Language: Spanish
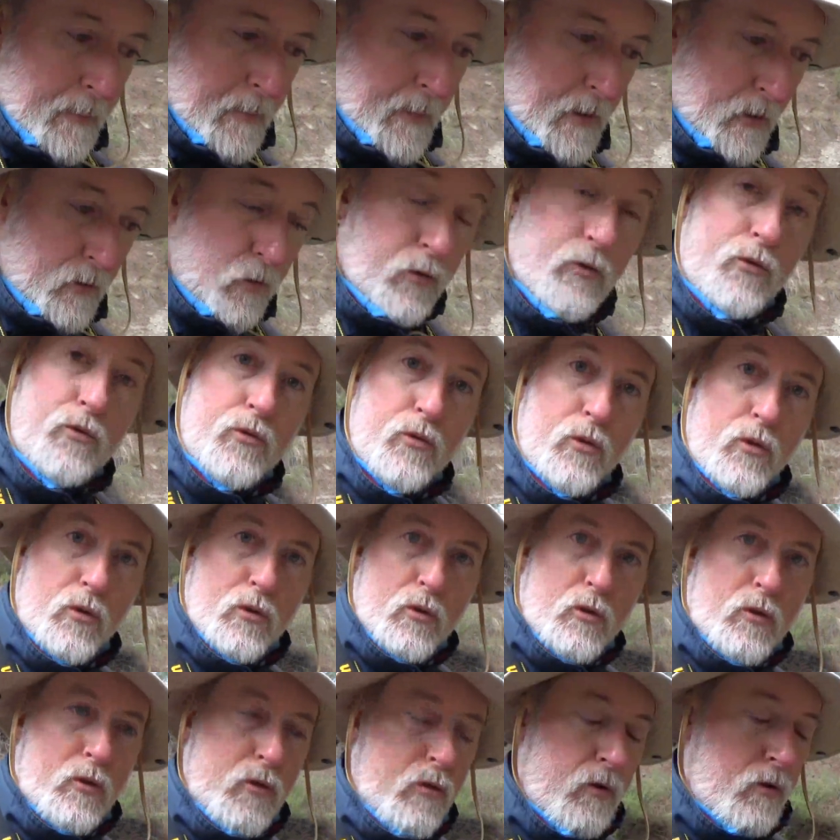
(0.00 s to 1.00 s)
junto
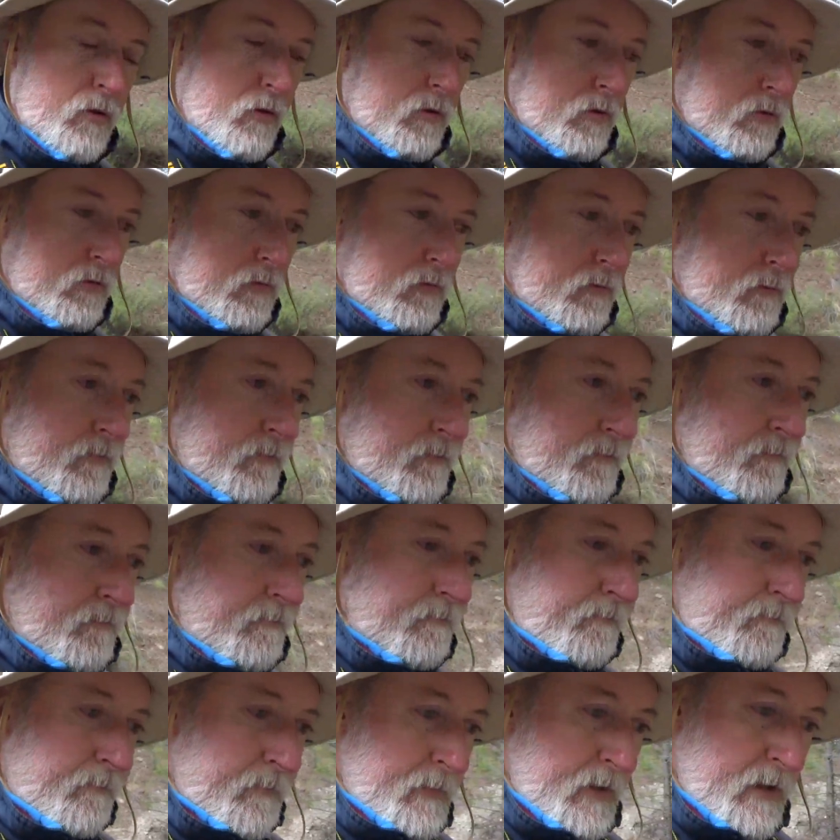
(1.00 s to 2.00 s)
con
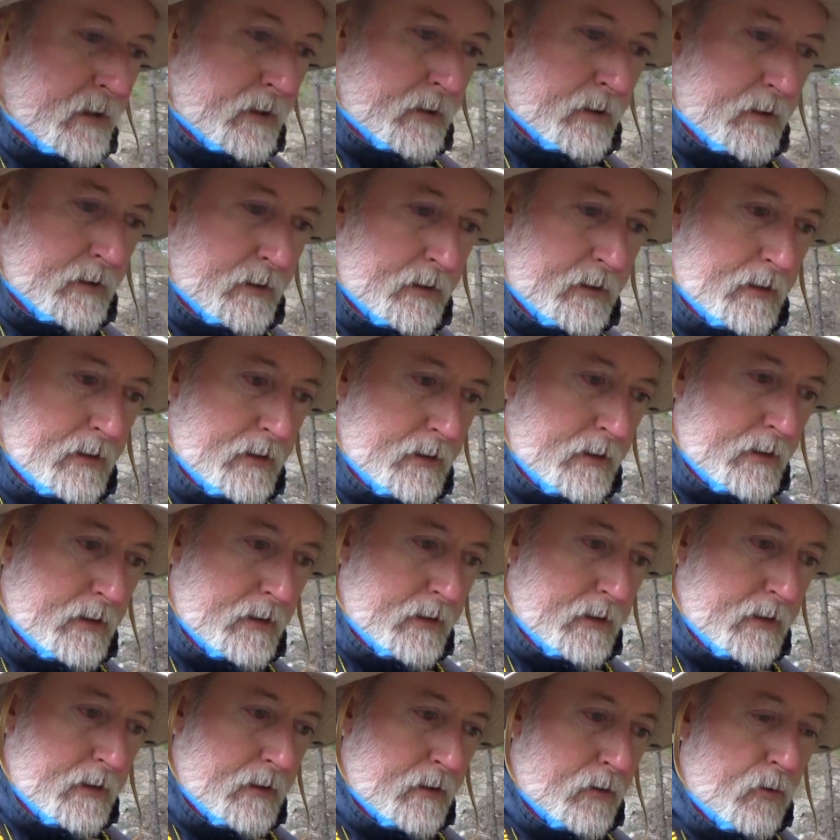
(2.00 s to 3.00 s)

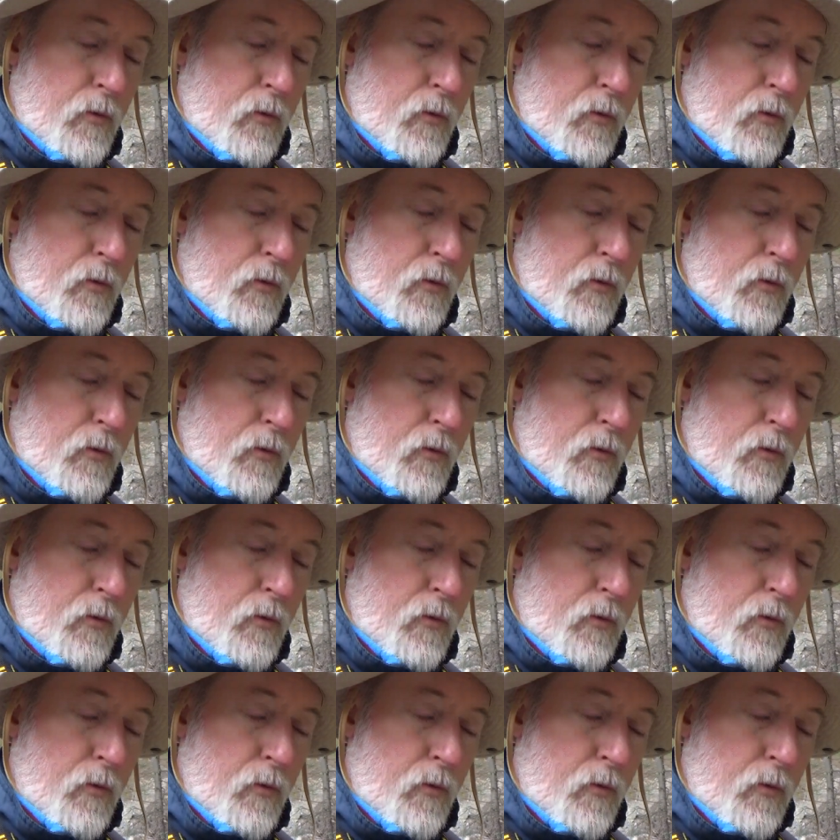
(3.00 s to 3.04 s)
eh,